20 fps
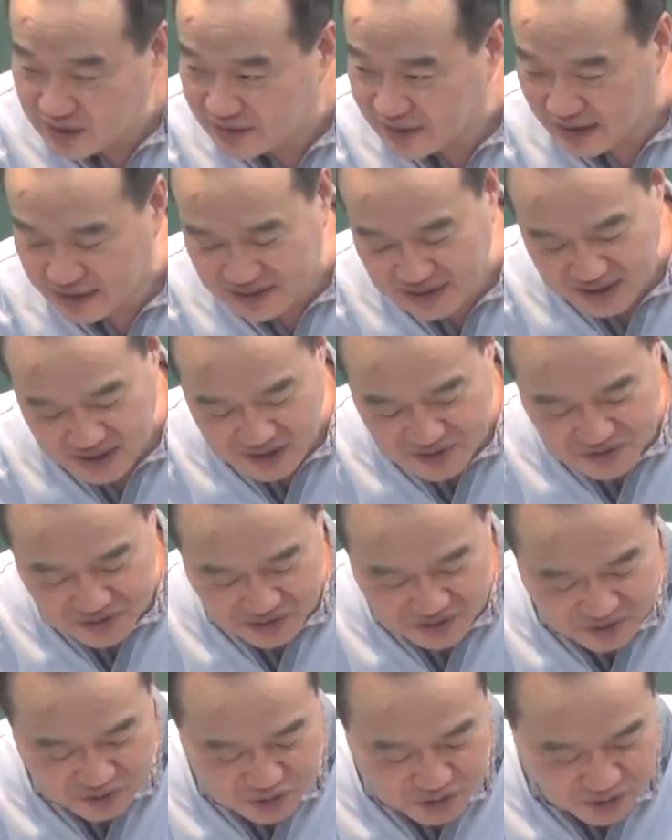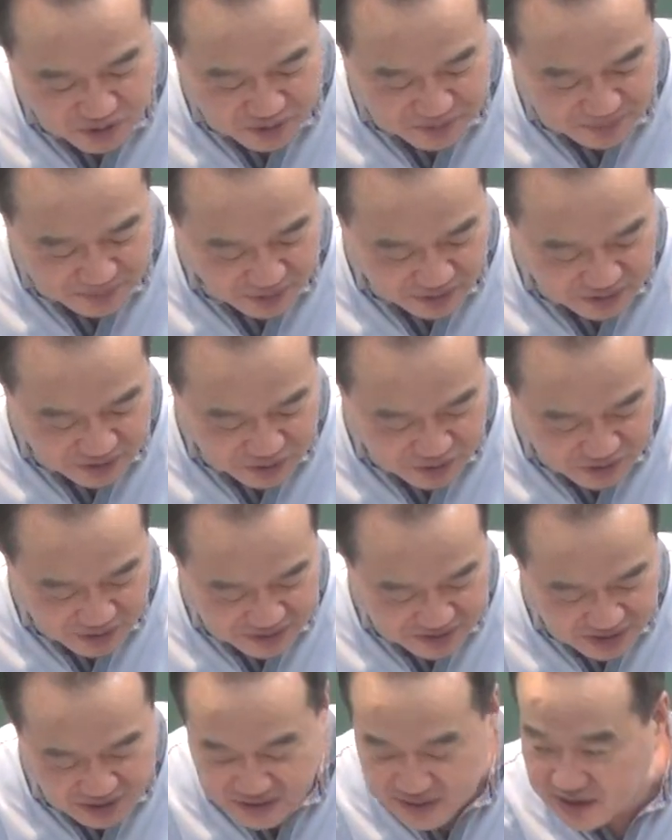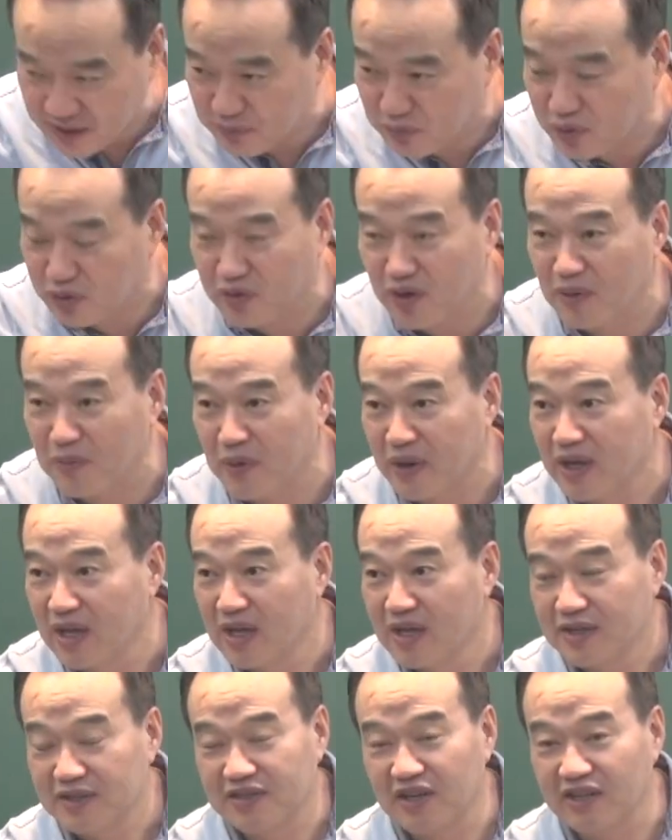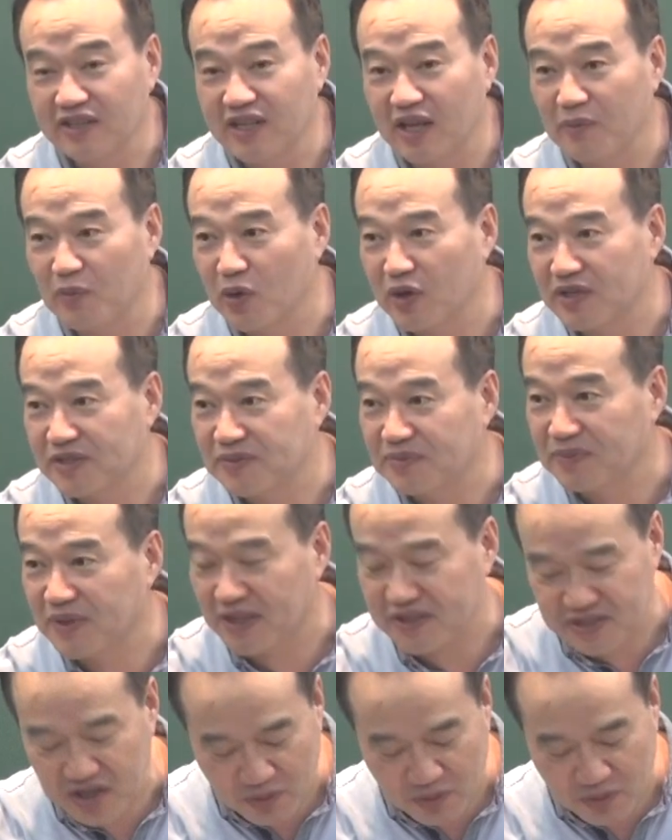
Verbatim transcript: 나타날 수 있는 주요 병리 중에서 이제 묶어 정리해 보겠습니다.